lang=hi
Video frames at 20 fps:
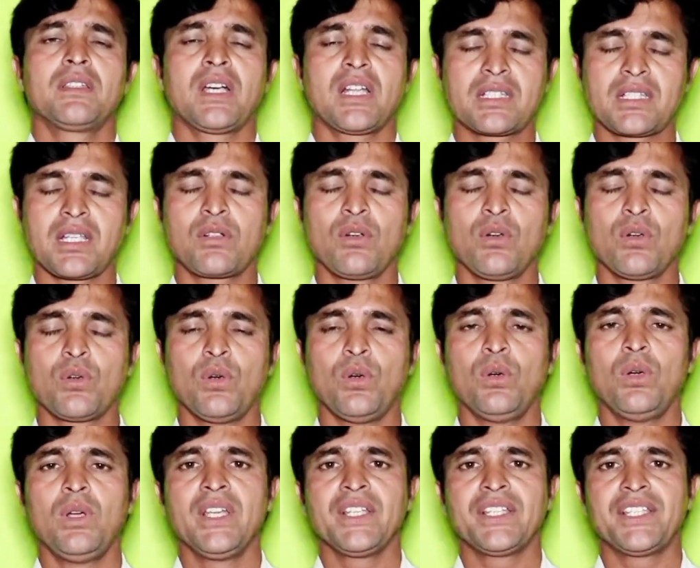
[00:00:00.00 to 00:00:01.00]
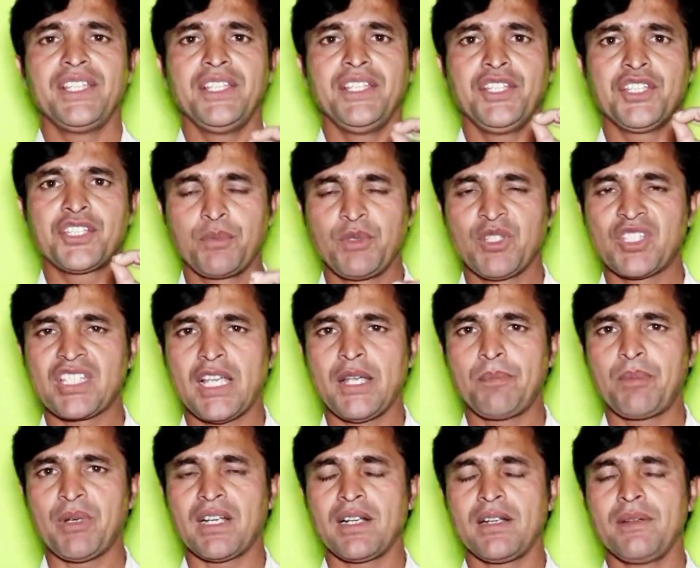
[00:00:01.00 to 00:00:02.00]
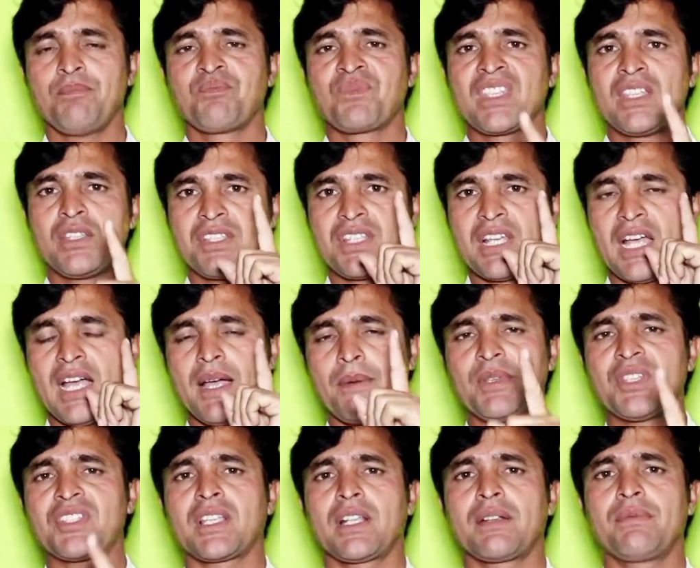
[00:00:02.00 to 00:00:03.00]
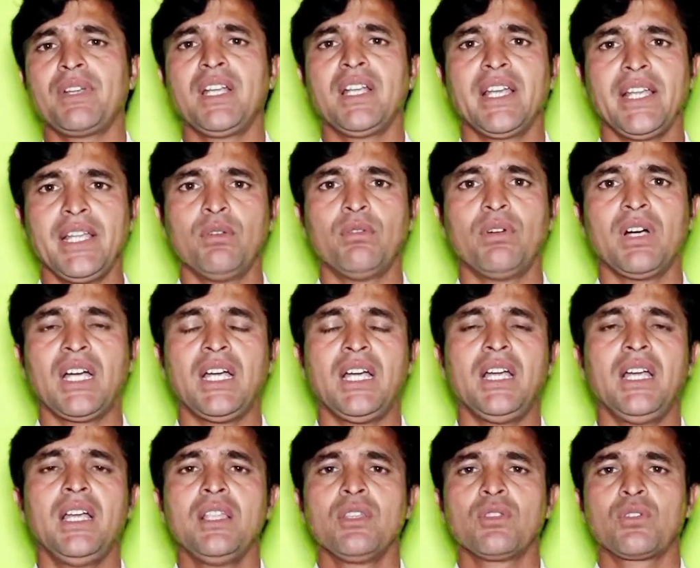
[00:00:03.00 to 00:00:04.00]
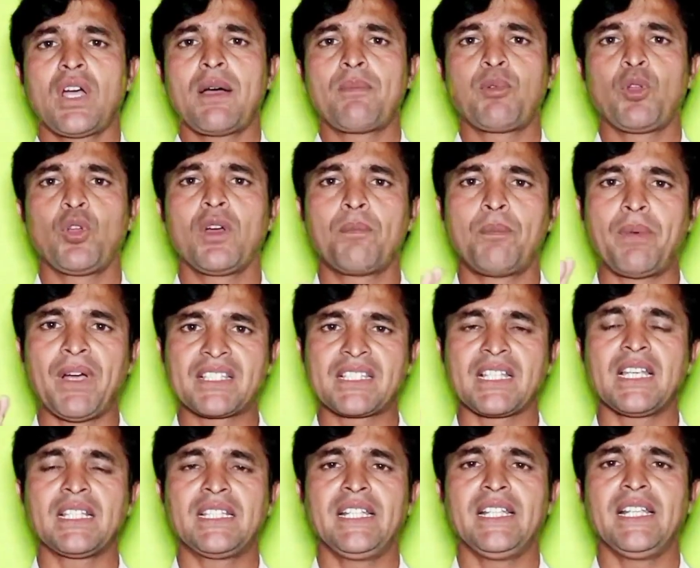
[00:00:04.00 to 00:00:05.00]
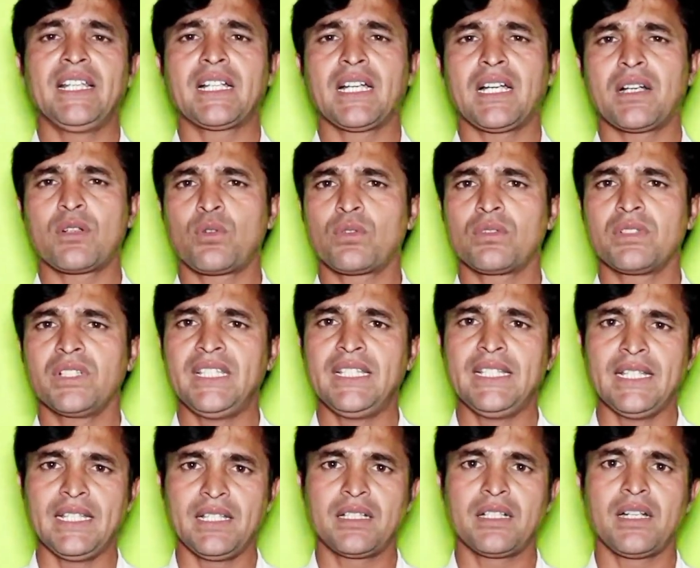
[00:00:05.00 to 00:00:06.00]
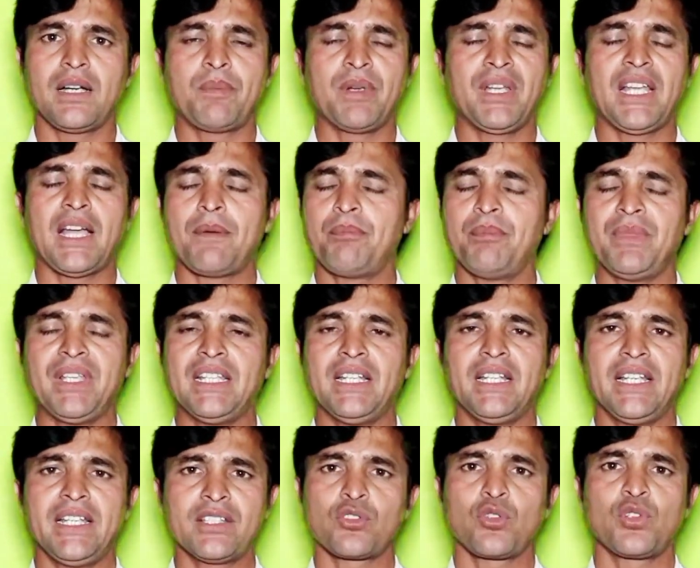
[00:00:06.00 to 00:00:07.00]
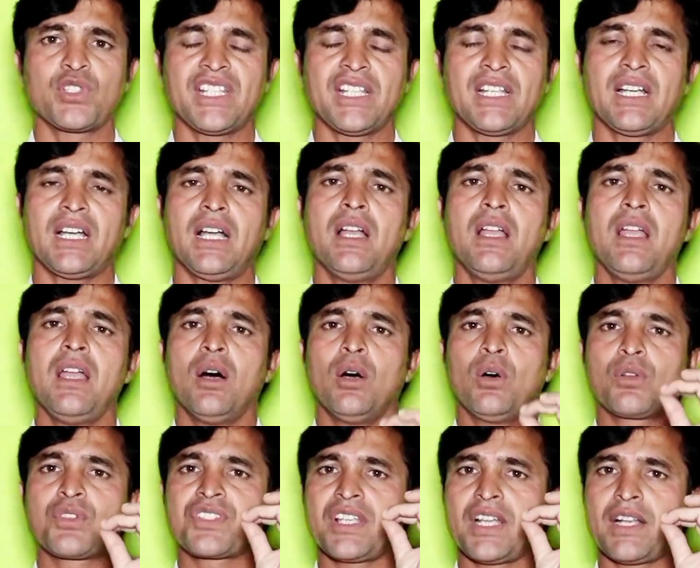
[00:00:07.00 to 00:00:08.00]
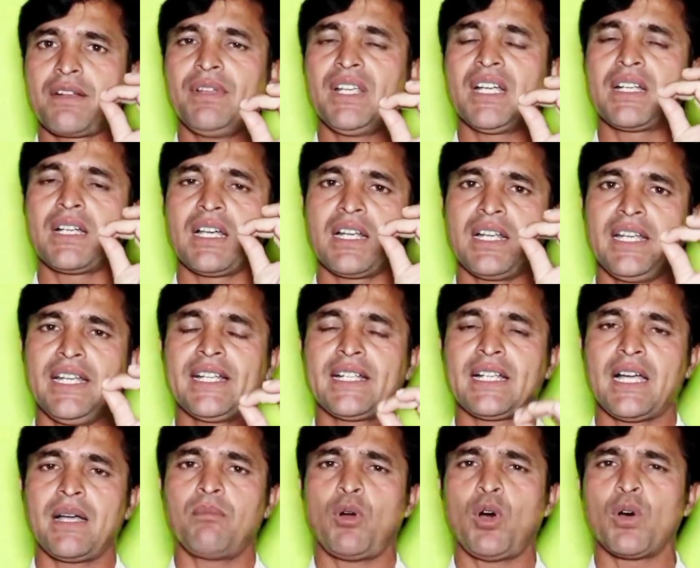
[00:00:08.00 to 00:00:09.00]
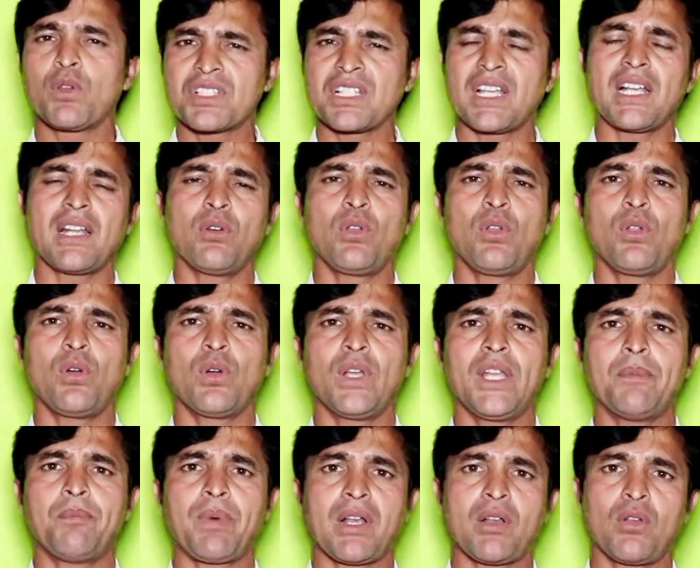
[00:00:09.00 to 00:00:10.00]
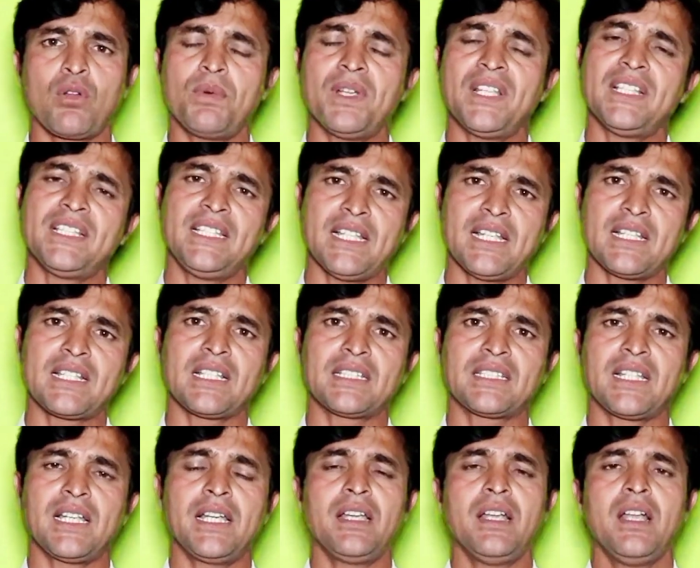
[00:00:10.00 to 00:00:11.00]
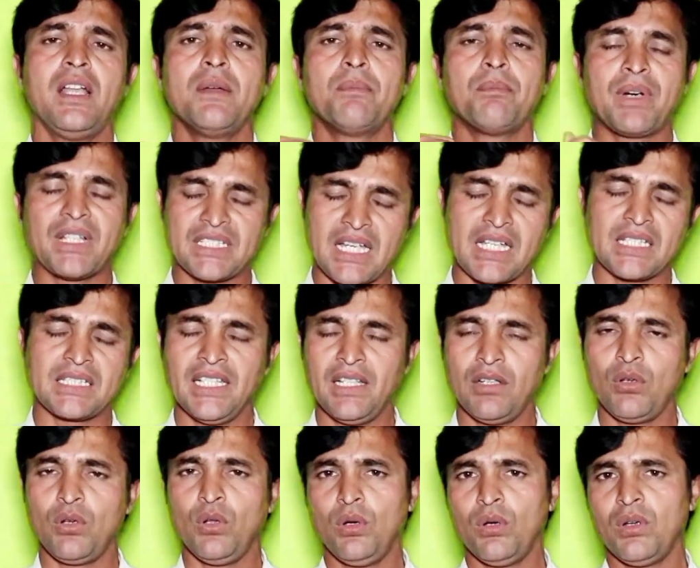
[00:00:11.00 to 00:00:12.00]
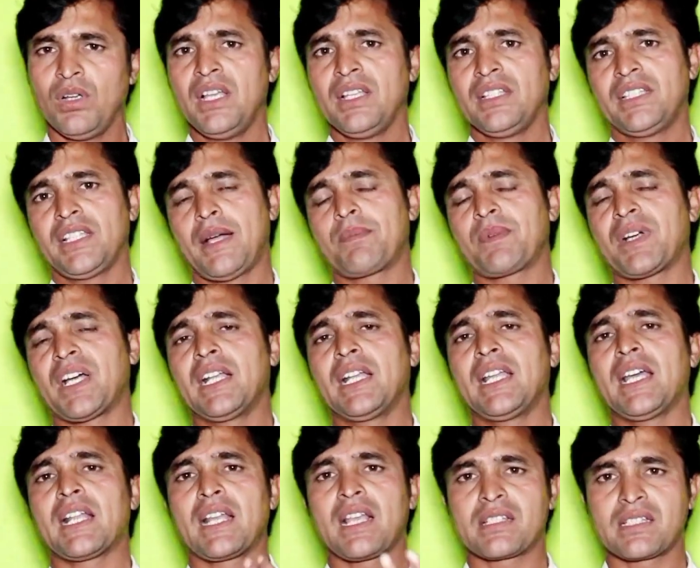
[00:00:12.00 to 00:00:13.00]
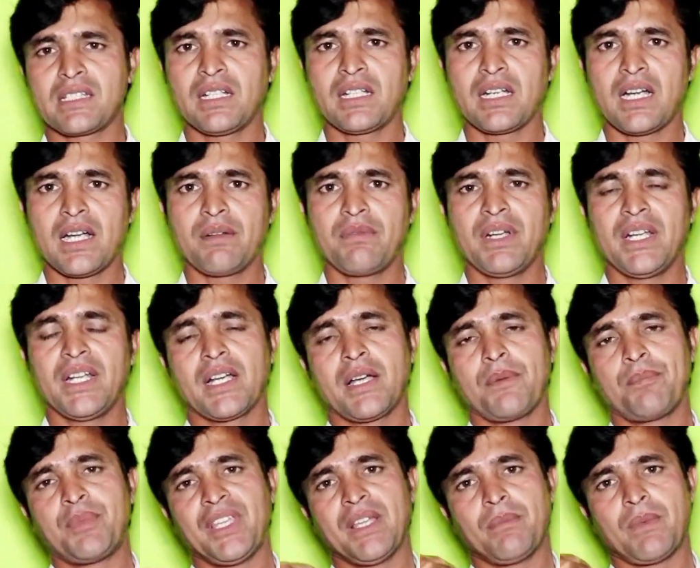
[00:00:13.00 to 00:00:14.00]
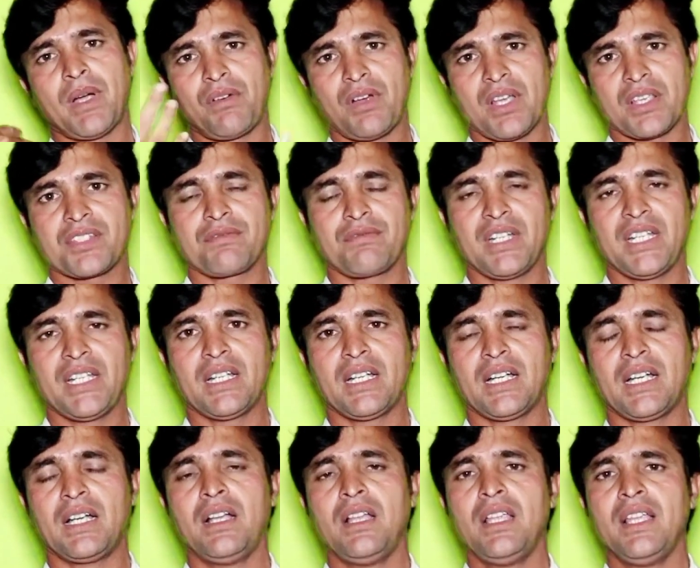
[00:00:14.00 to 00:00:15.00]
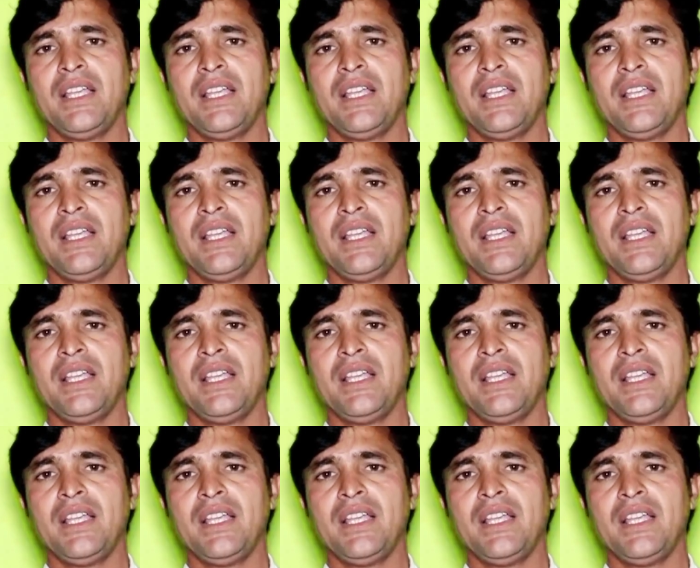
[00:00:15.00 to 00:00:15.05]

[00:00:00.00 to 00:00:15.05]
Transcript: दर्शकों को कि इस विषय पर जहां भी सर्वे नहीं हुआ है तो आप लोग पैसा देने का ये अपने आप में ये नहीं सोचेगा और सर्वे करने का बहुत सारा उन लोगों ने प्रलोभन दिया जाता है बताते हैं उन लोग कि आपका नया राशन कार्ड बनेगा पीएम आवास बनेगा